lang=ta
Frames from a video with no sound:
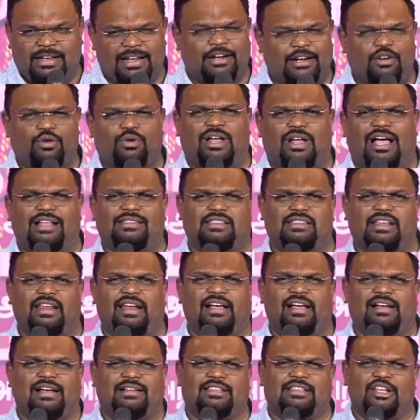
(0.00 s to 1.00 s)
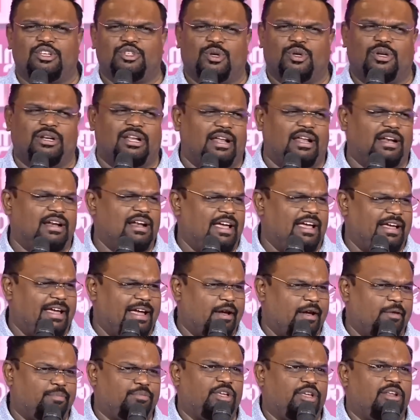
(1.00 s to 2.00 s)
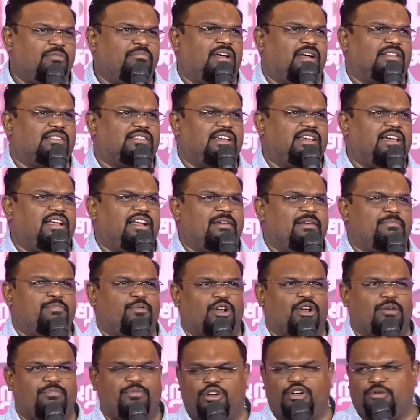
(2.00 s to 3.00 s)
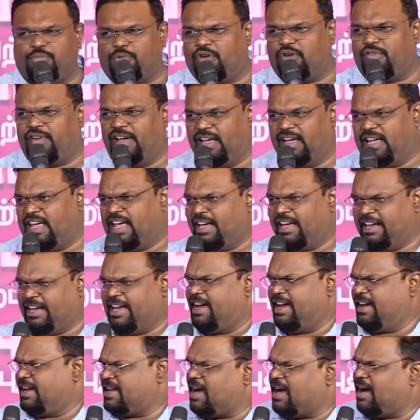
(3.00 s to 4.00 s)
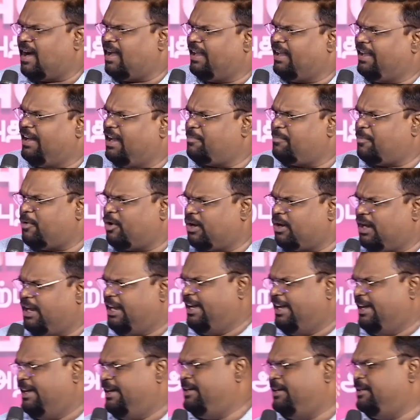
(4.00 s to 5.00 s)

நடு ராத்திரியில கத்தர் சொல்றாரு நான் எகிப்தின் மத்தியிலே புறப்பட்டு போவேன் ஏன் காலையில போகல